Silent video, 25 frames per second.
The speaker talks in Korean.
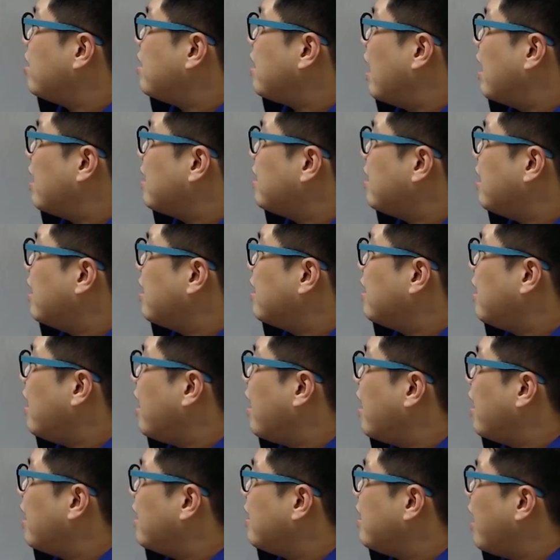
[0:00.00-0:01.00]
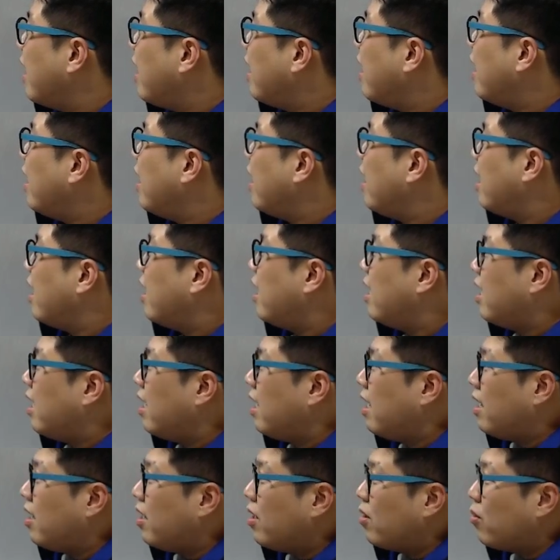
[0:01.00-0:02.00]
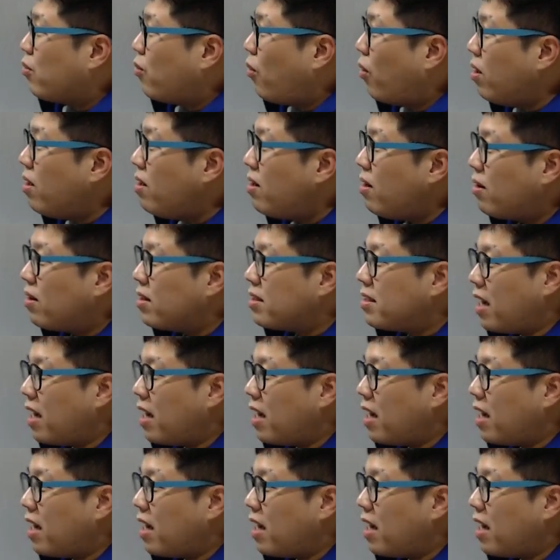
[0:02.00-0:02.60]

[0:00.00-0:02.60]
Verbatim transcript: 장자인데 얘가 권력을